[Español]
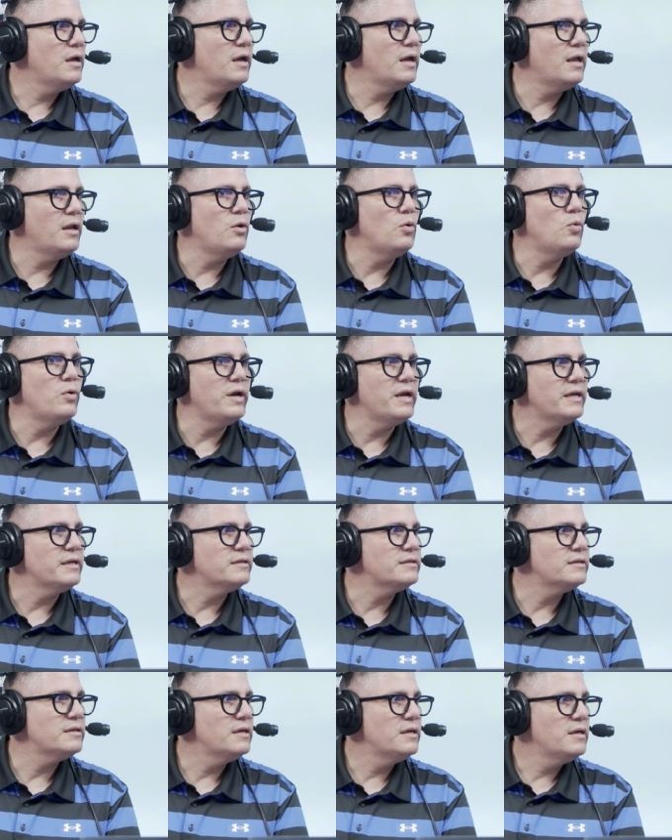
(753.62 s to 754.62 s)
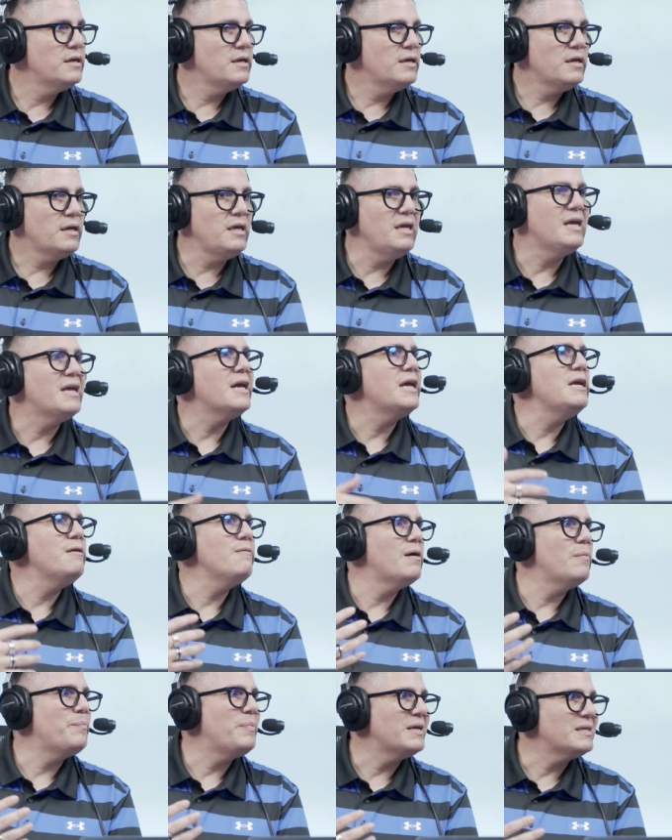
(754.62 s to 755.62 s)
el lunes. ¿Y qué
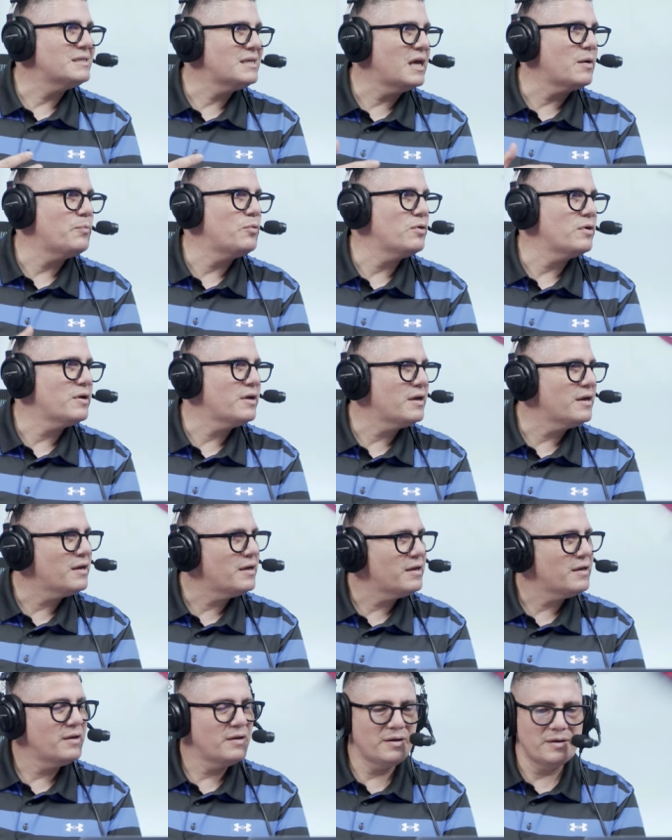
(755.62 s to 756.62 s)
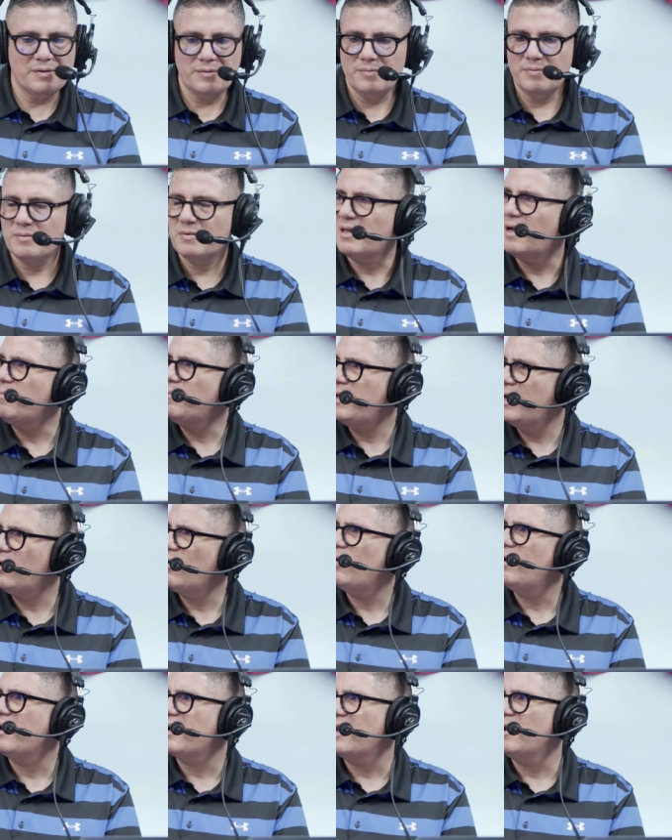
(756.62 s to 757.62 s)
iba a pasar? que te voy a decir, también
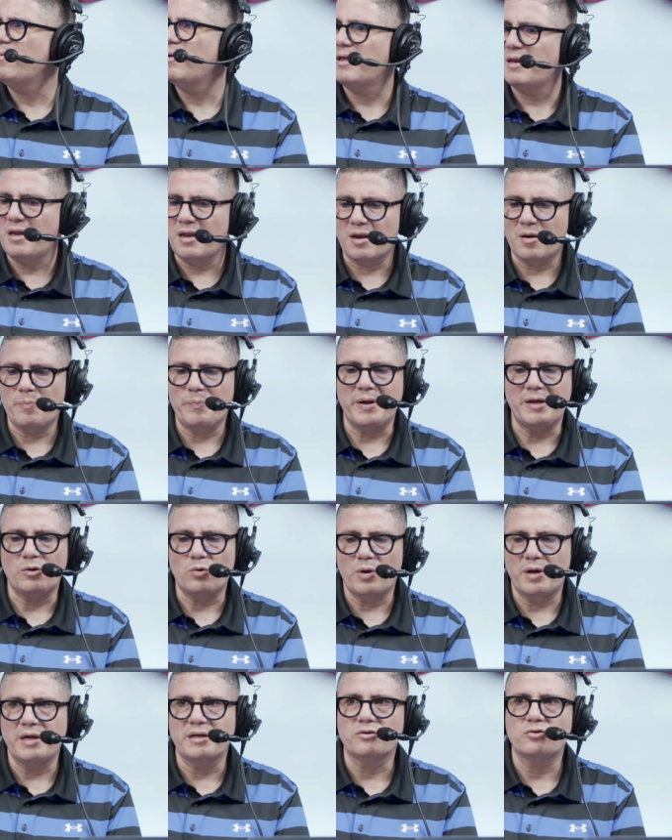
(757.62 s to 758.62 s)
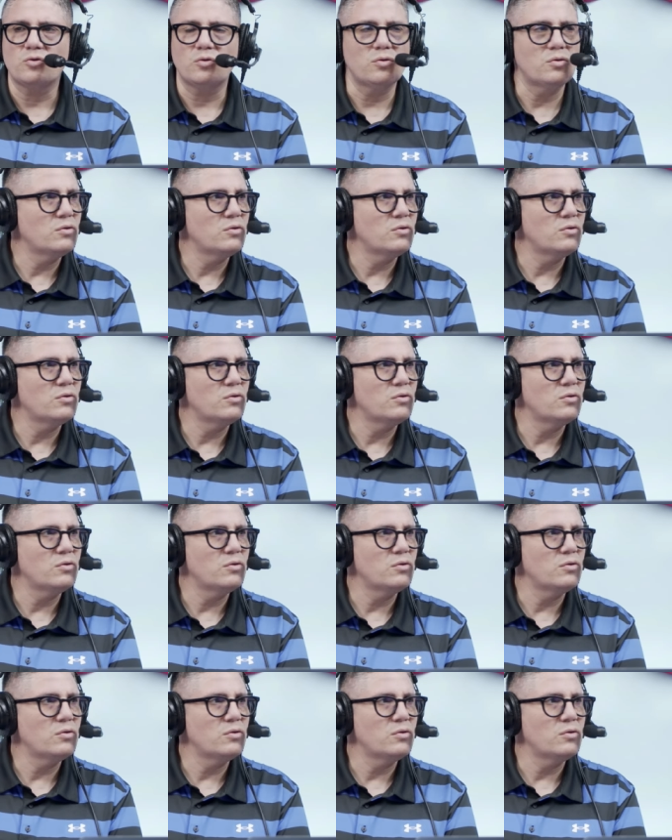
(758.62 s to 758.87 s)
con el Real Madrid respecto a eso.